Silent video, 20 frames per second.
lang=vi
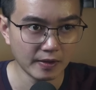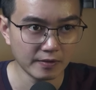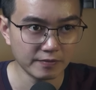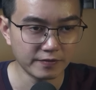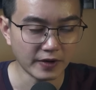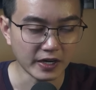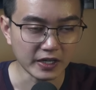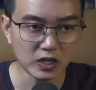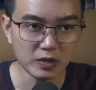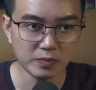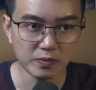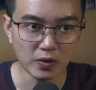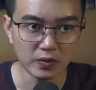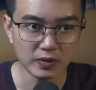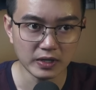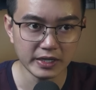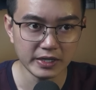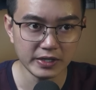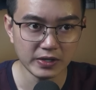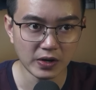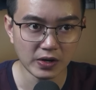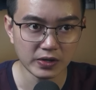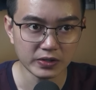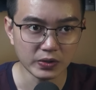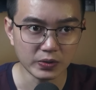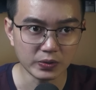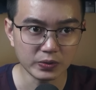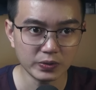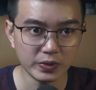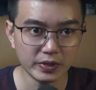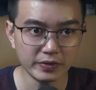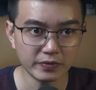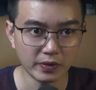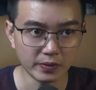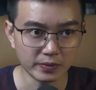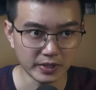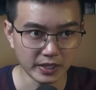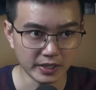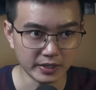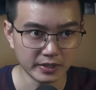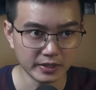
Phải có một lý do đủ thuyết phục hơn.